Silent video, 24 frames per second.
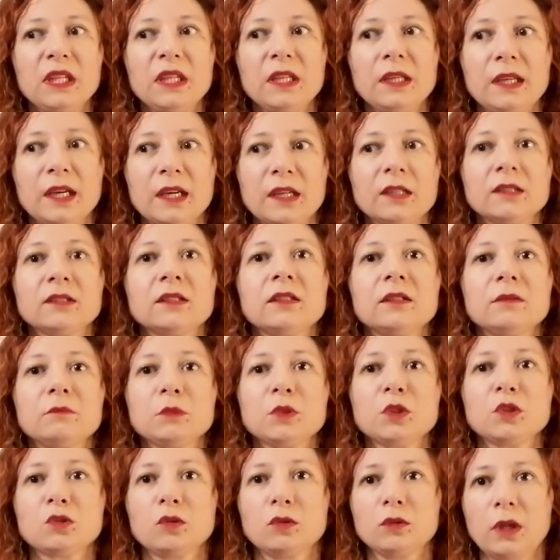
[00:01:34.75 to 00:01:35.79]

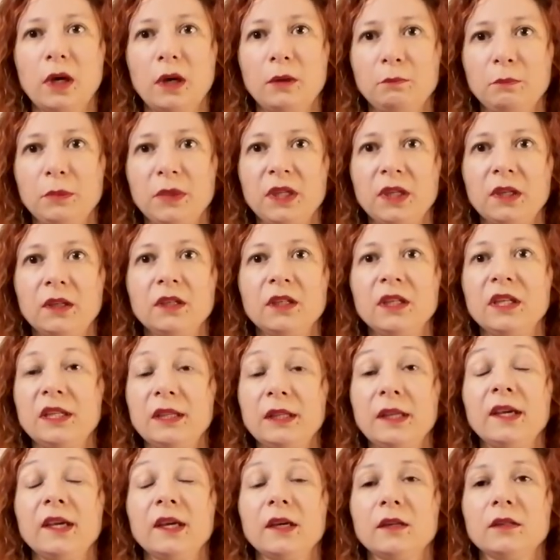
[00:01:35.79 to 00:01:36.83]
yaratılmış olan bir
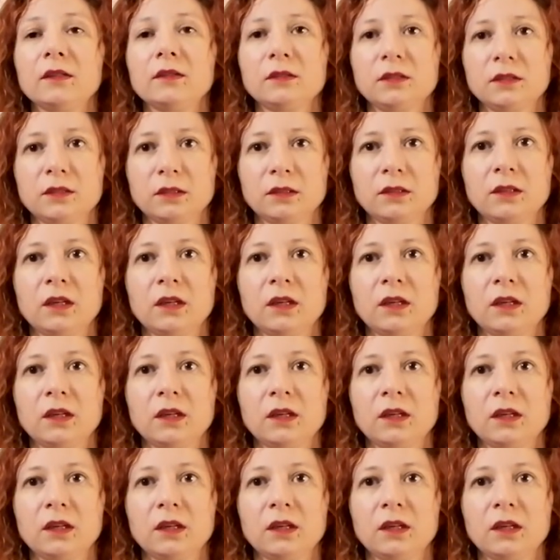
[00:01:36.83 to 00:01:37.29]
yine yaratıcı